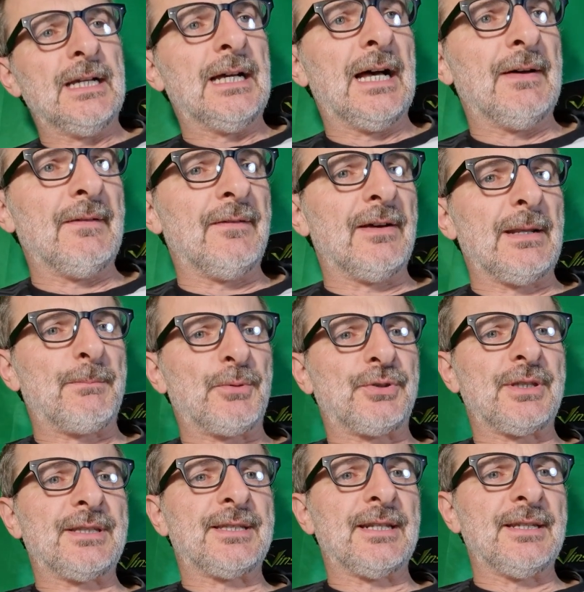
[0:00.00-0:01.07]
aveva le
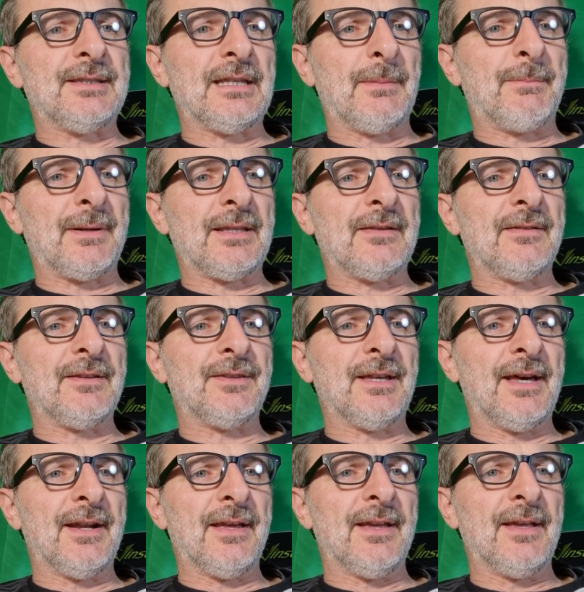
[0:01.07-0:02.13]
potenzialità per
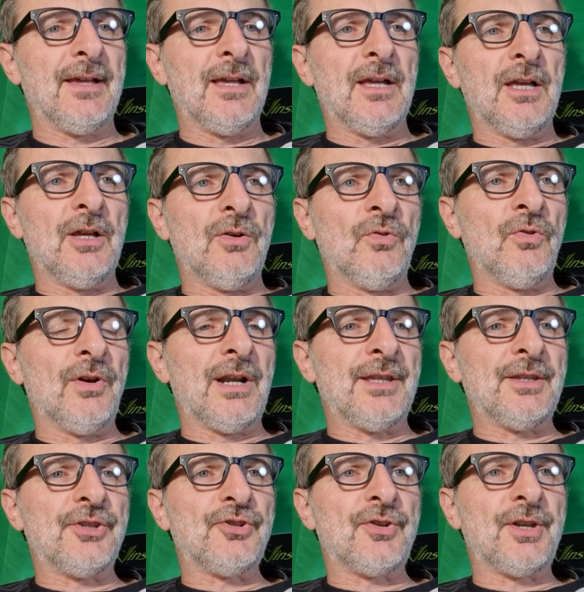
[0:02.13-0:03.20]
diventare un
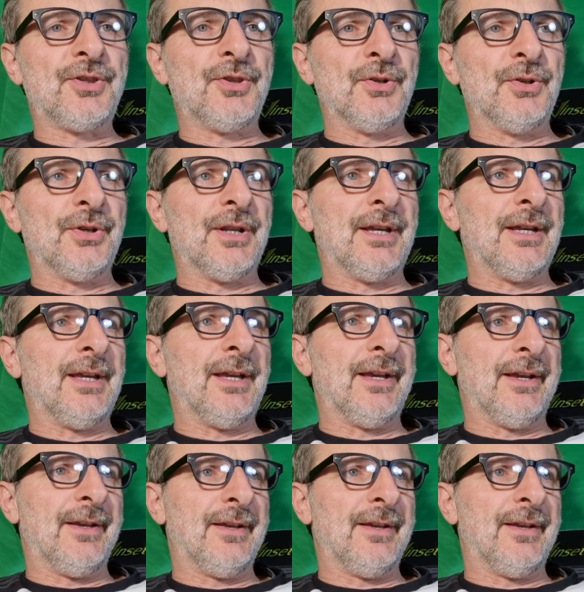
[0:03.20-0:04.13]
grande giocatore e,